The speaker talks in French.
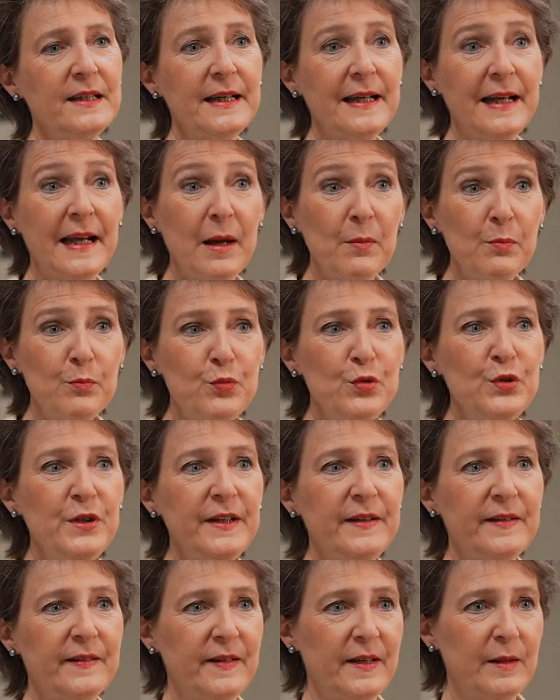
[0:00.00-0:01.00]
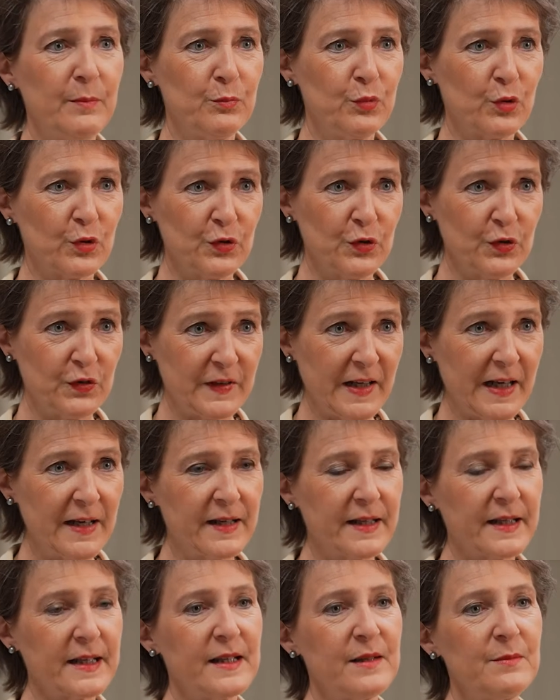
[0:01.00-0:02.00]
et l'impunité pour de
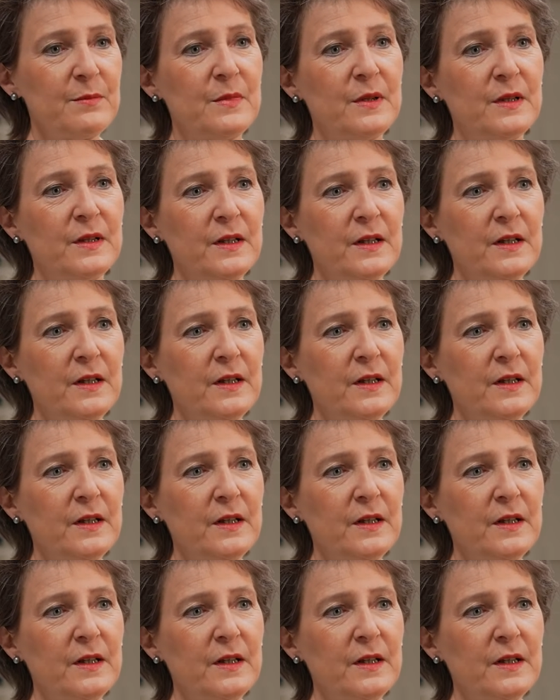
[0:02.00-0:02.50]
tels crimes